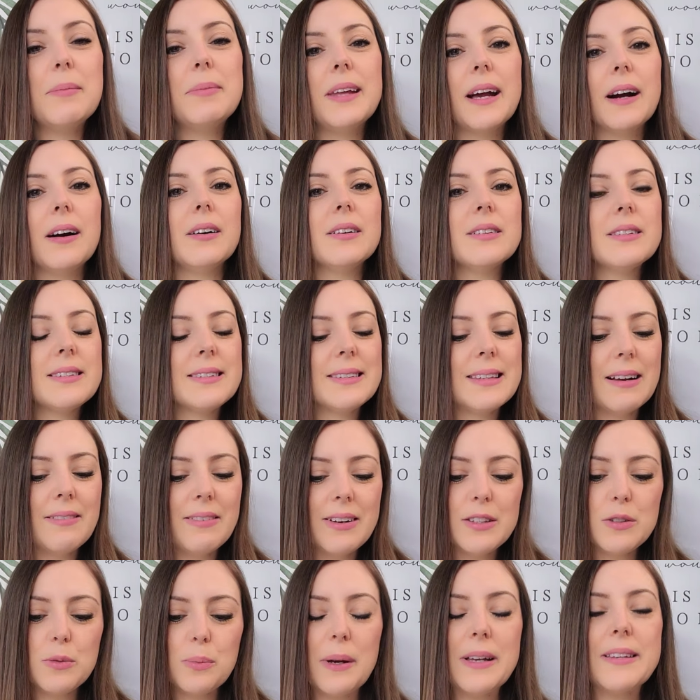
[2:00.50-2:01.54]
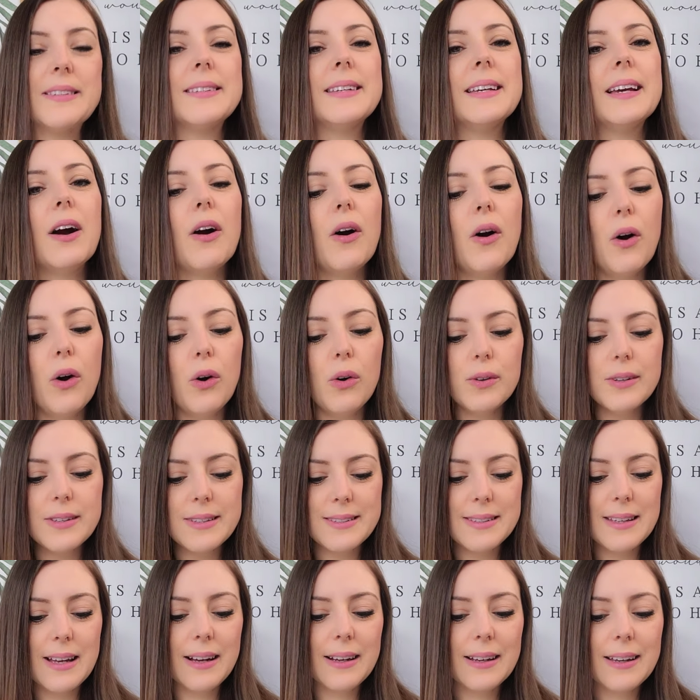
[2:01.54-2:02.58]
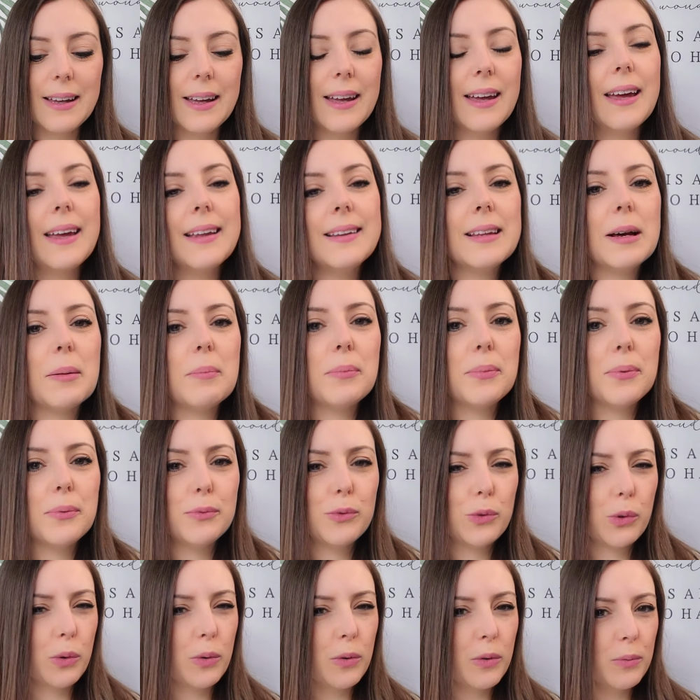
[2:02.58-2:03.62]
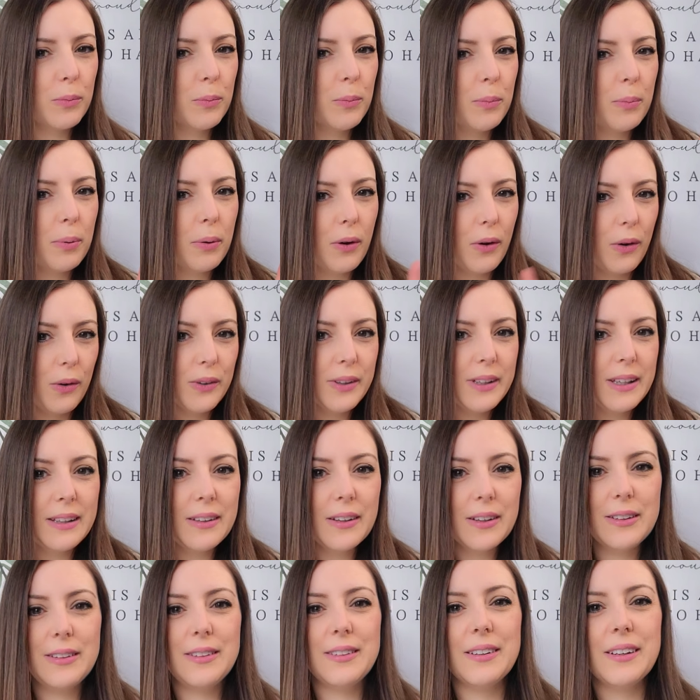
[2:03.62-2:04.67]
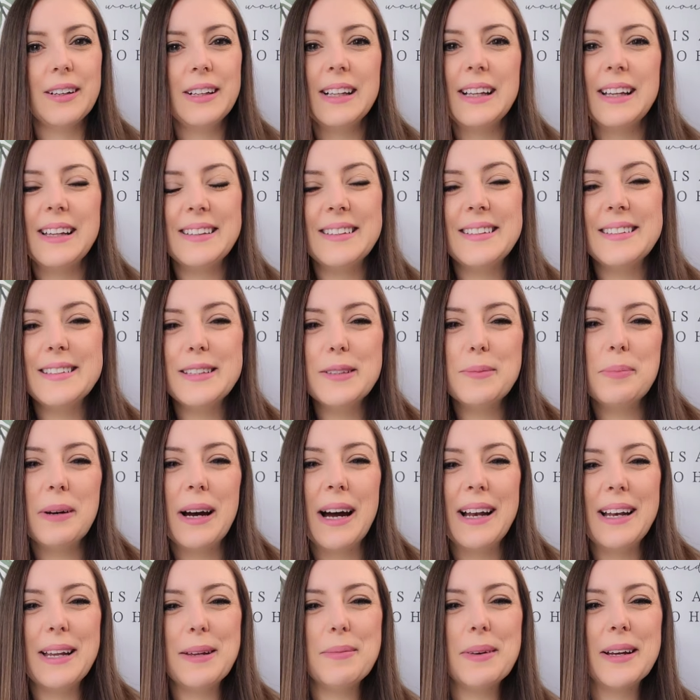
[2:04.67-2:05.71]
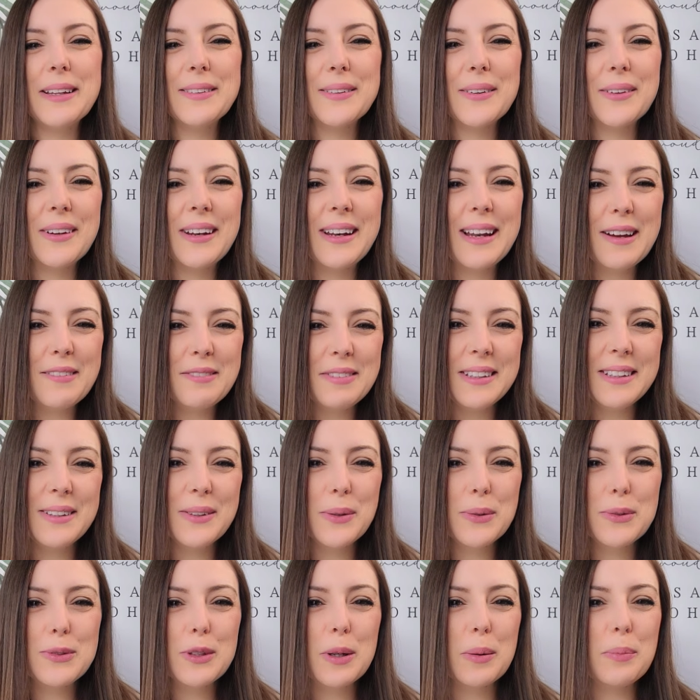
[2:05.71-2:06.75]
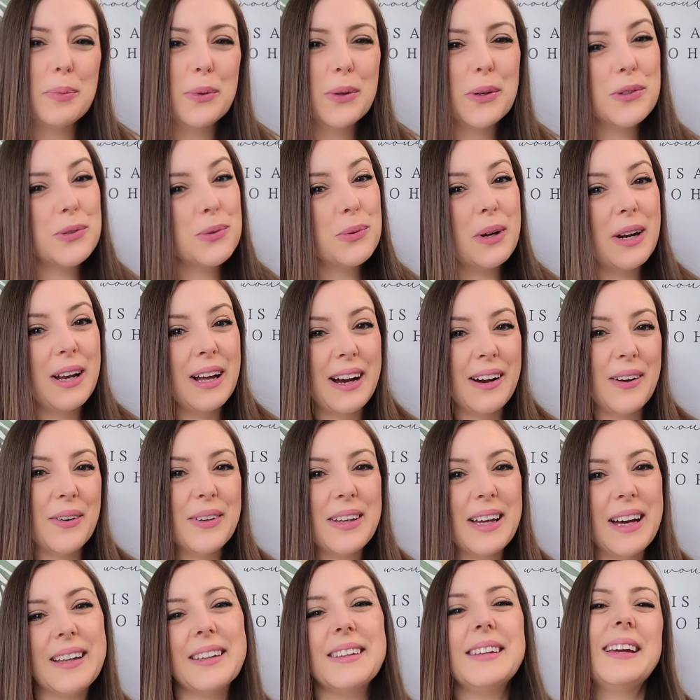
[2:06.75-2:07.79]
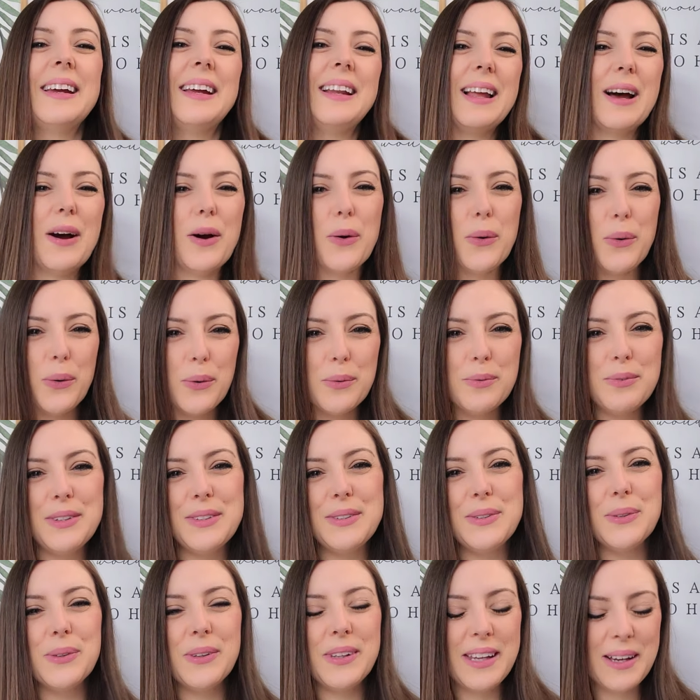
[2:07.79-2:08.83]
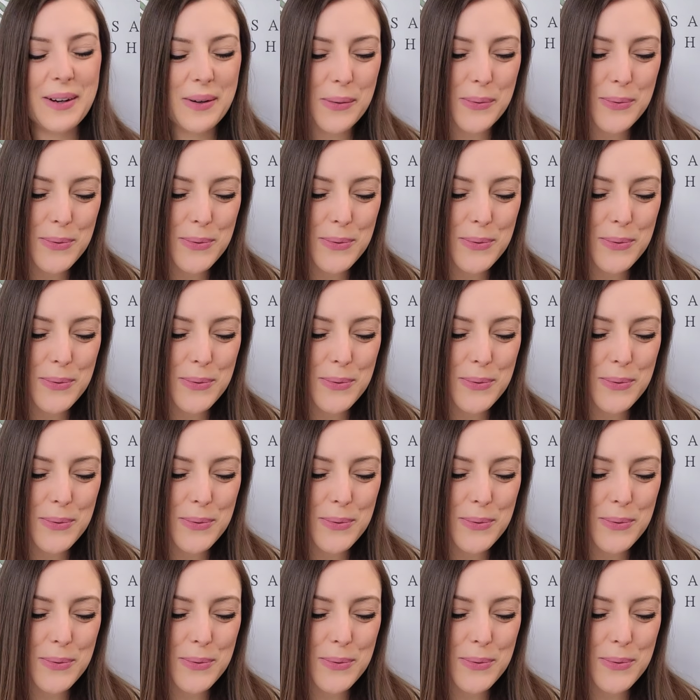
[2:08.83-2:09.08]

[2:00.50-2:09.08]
Eh bien, ça va se passer en cinq étapes. Donc prends des notes. N'hésite pas à aller mettre la vidéo sur pause ou à la regarder et la revisionner